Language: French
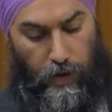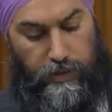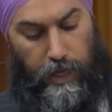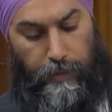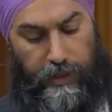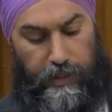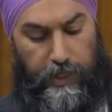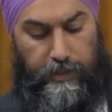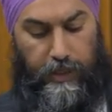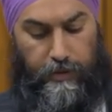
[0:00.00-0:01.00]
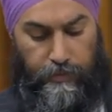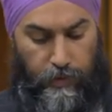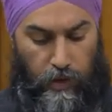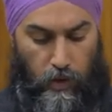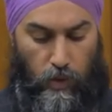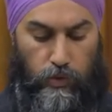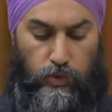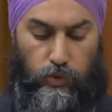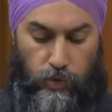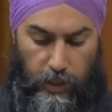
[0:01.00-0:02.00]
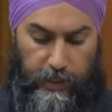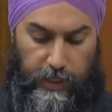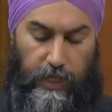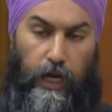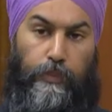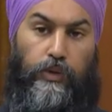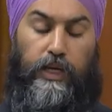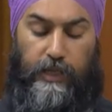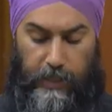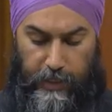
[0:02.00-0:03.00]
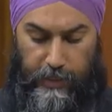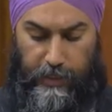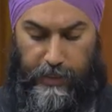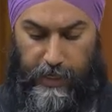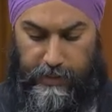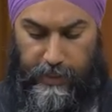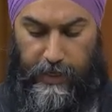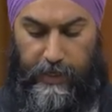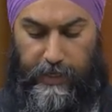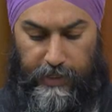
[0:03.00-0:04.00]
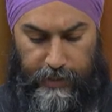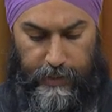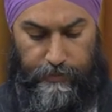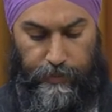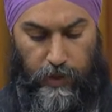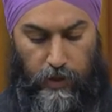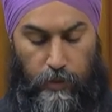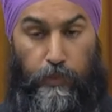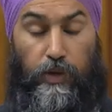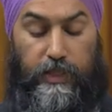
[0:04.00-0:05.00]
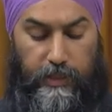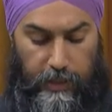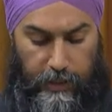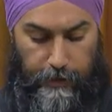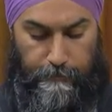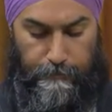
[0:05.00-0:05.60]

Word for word: Canadiens ont toujours été là pour les, Canadiens et Canadiennes, pour les aider.